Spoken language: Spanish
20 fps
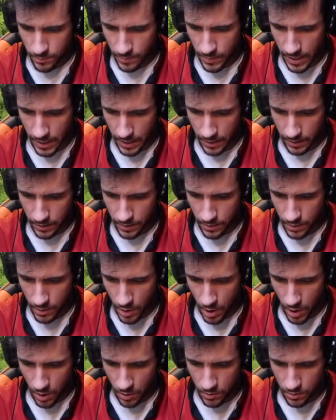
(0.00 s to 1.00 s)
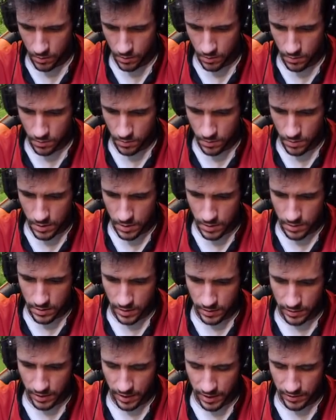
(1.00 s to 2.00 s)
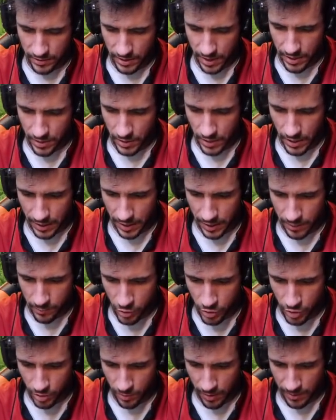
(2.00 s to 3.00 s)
Bien, no. Se está distrayendo la reina mucho.